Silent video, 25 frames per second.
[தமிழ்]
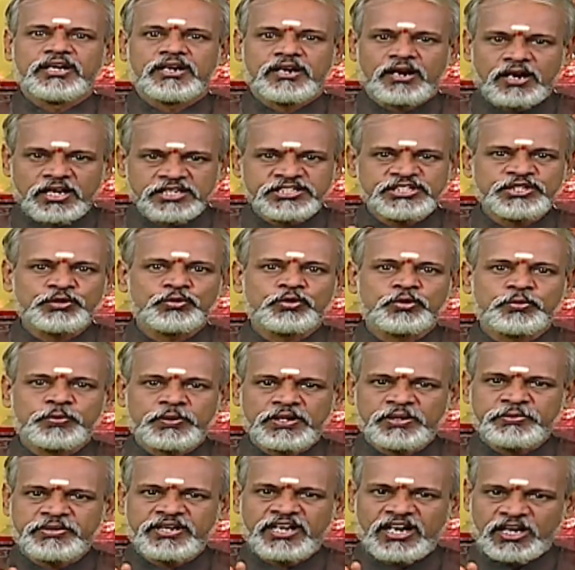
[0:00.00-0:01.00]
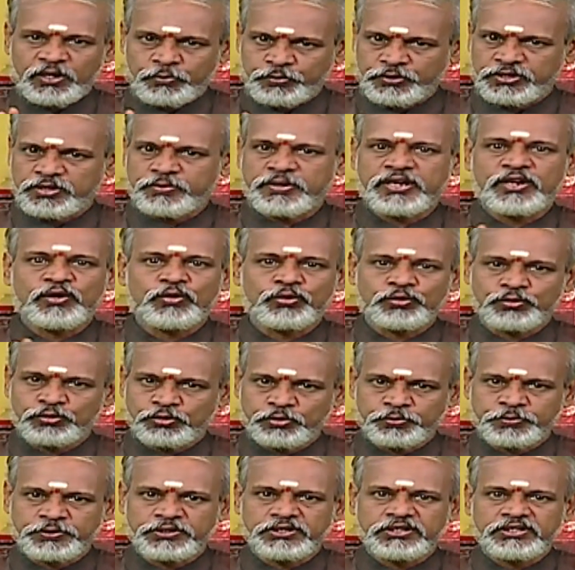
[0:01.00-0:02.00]
ராஜ உறுப்பில் மிக அற்புதமான ஒரு
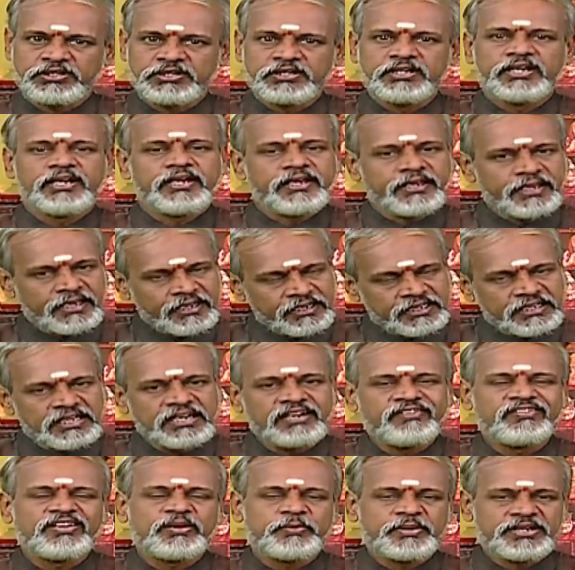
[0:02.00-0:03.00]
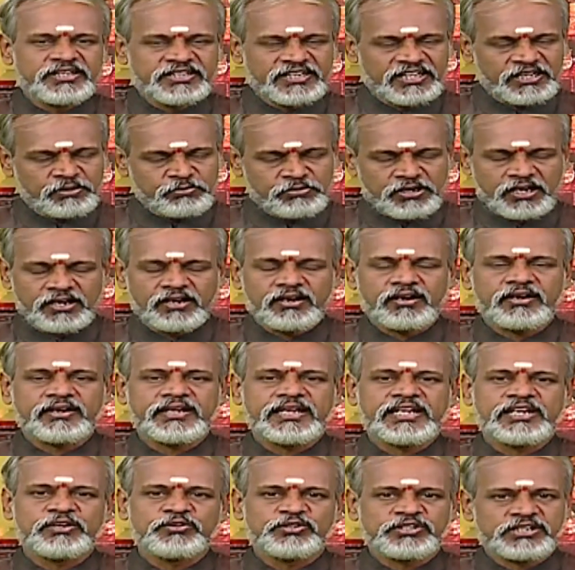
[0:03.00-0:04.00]
உறுப்பு ஏற்கனவே நம்ம இதயம் நன்றாக
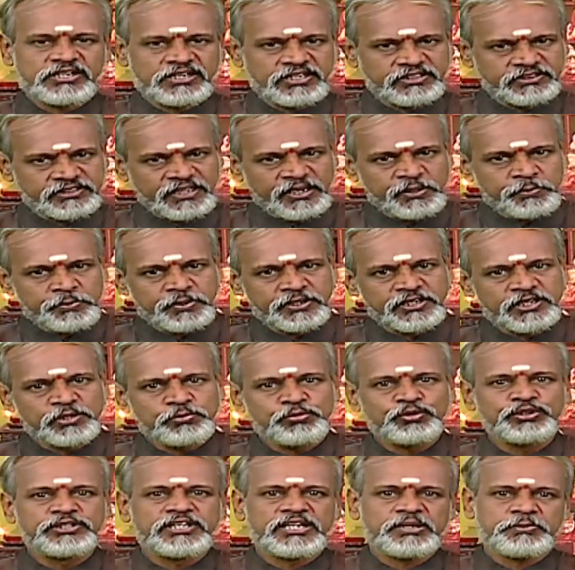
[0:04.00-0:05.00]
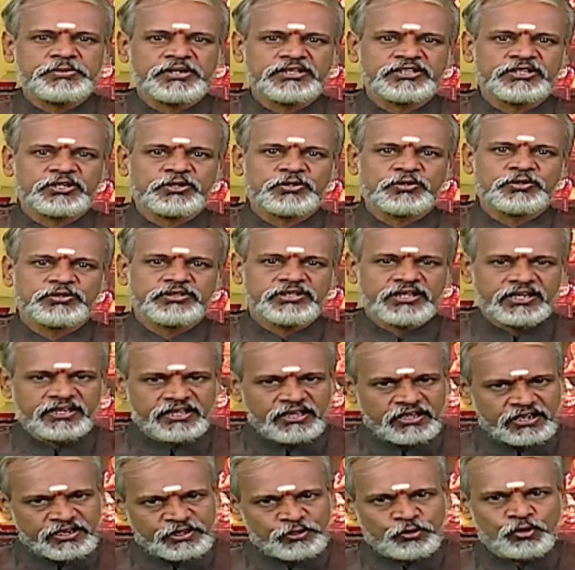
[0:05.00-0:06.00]
இயங்குவதற்கு தனிப்பட்ட முதிரை பார்த்துருக்கோம்
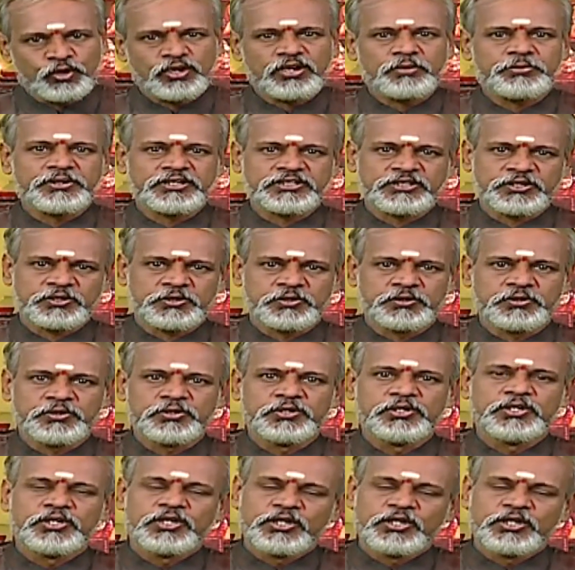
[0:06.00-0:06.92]
தனியான யோகா பார்த்துருக்கோம்